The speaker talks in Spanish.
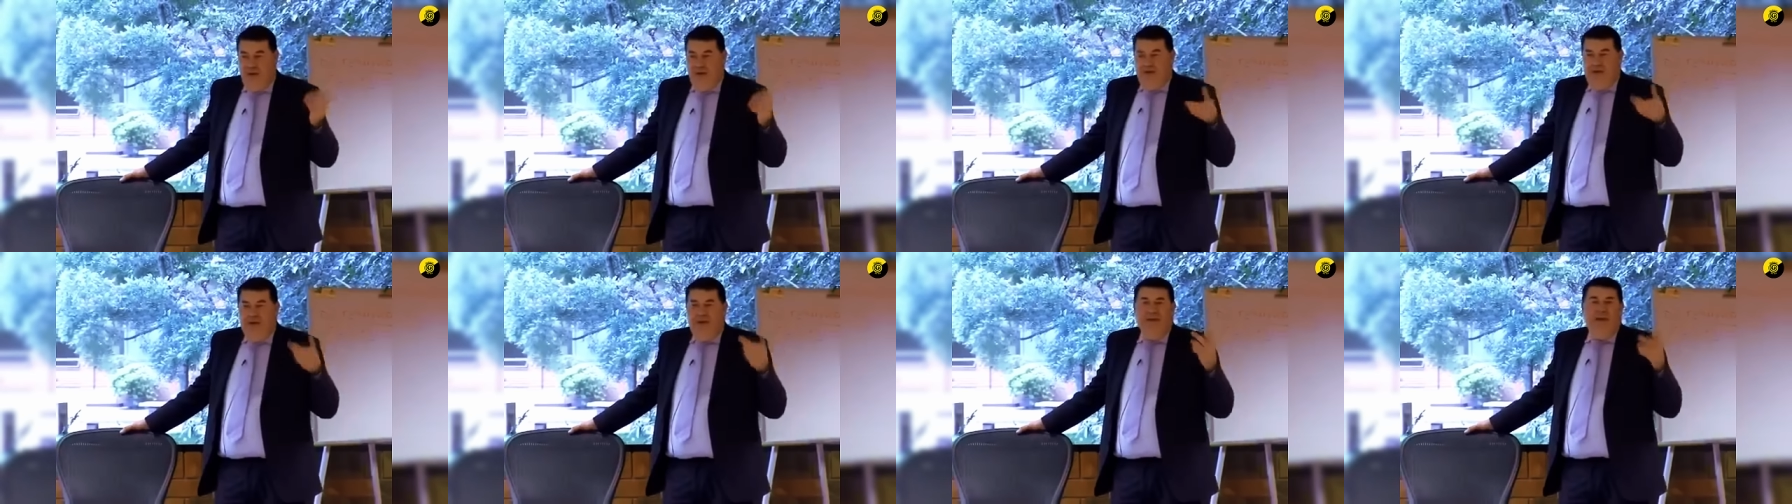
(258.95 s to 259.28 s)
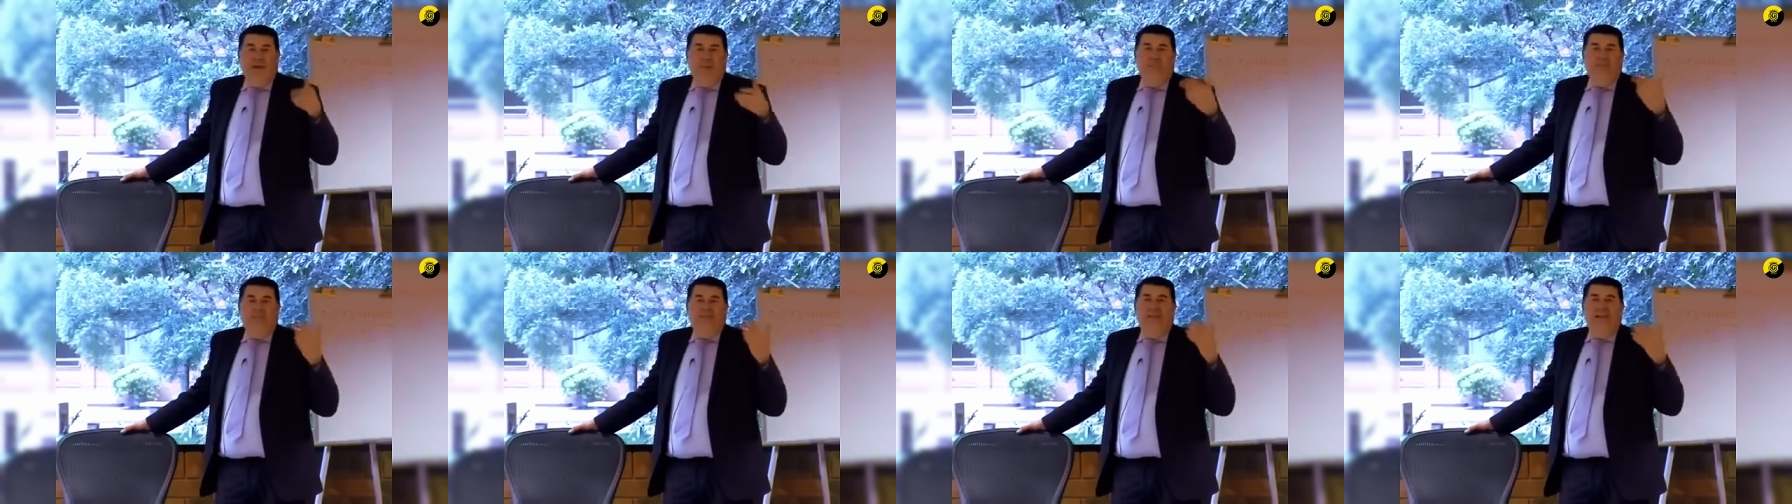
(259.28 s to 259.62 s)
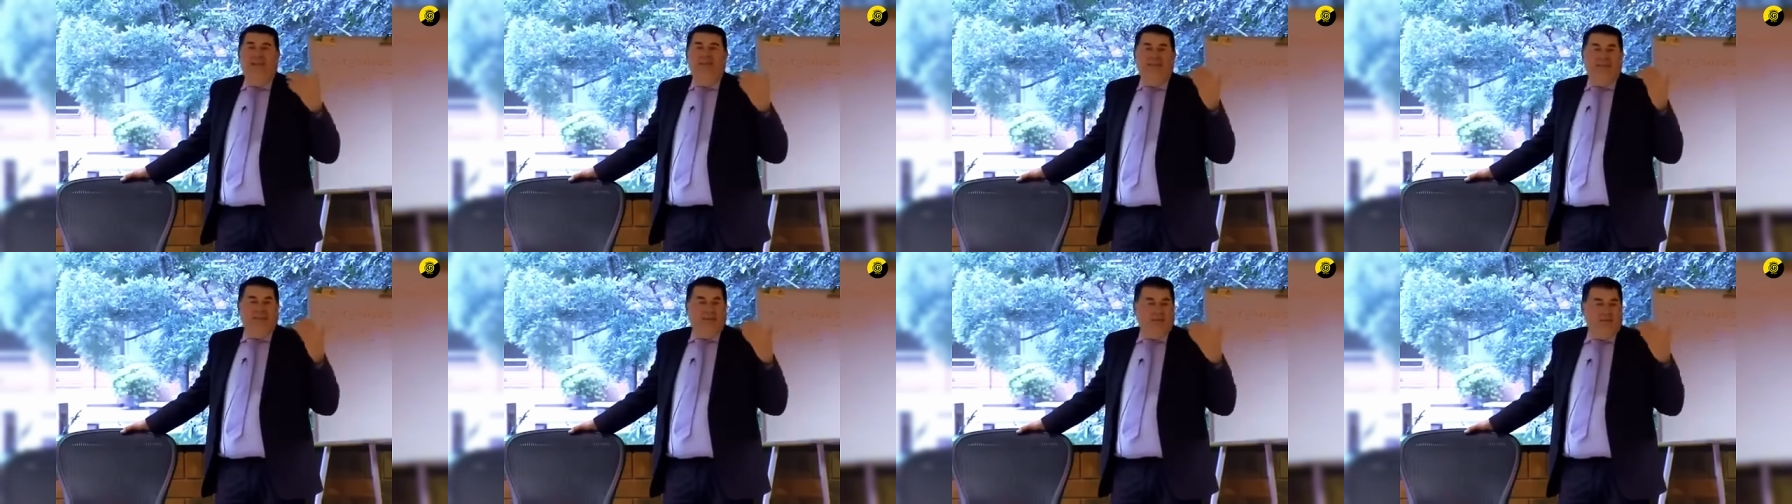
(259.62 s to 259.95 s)
Ni el capital
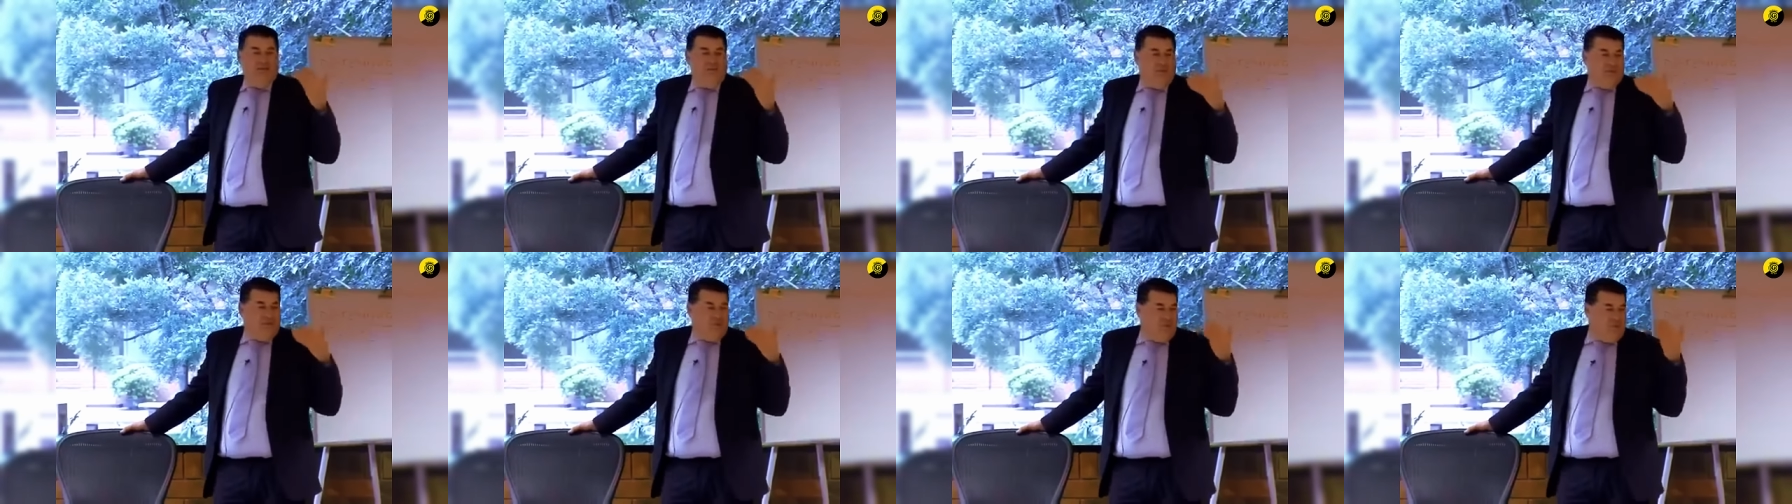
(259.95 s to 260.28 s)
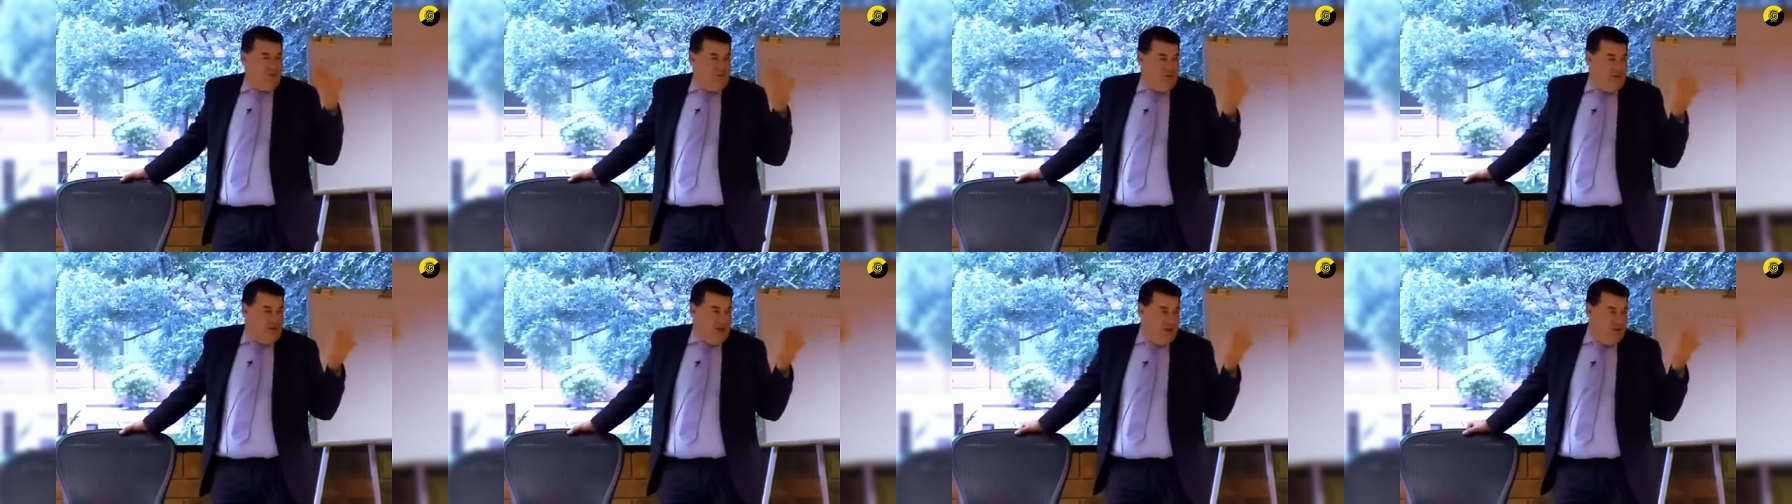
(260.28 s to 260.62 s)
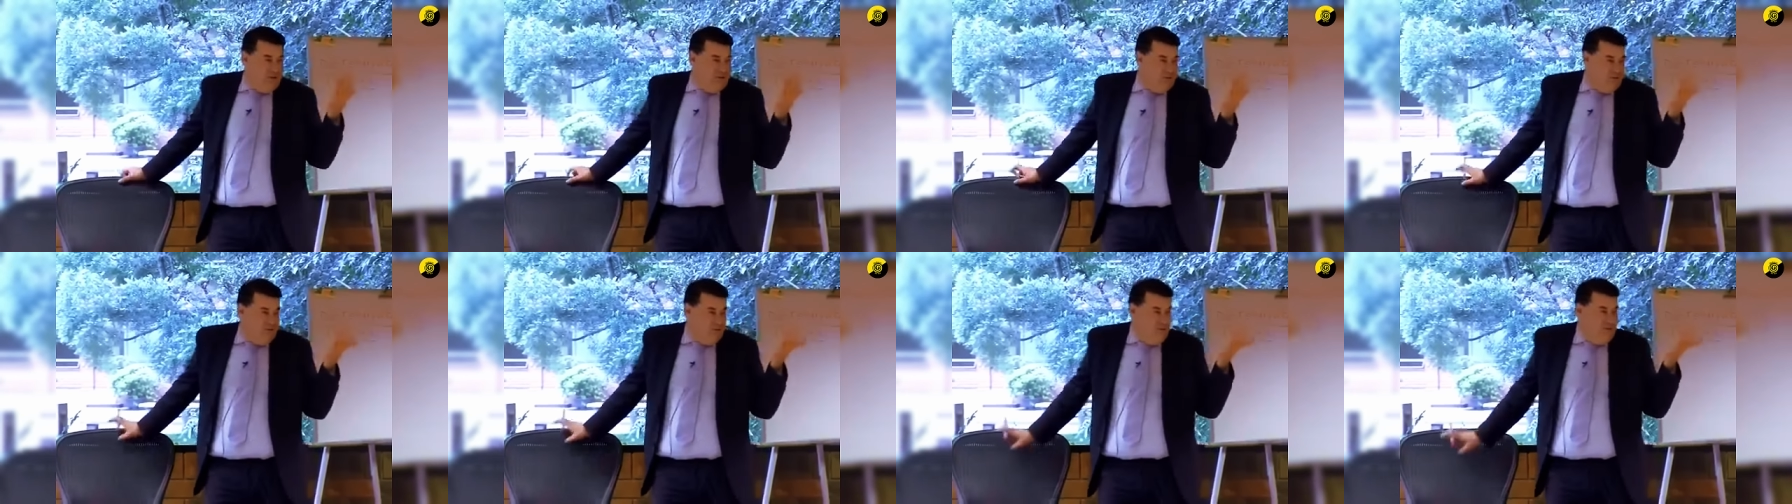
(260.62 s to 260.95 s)
está cada vez más
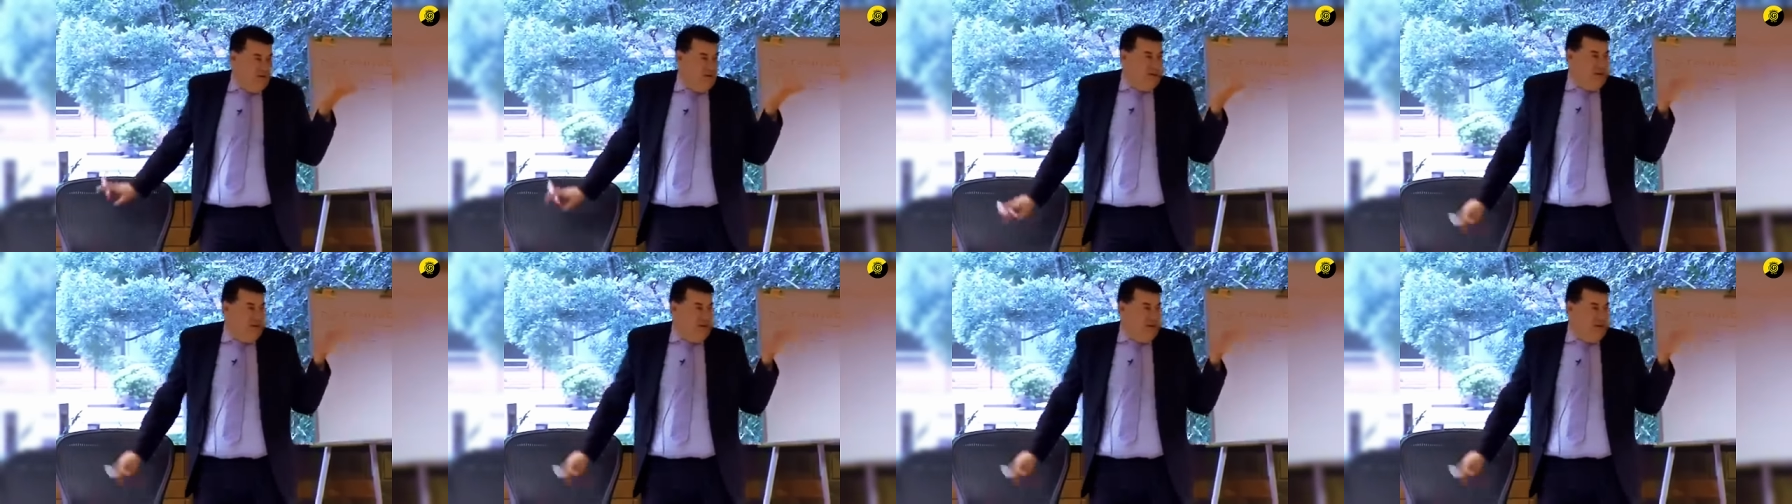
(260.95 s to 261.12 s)
concentrado,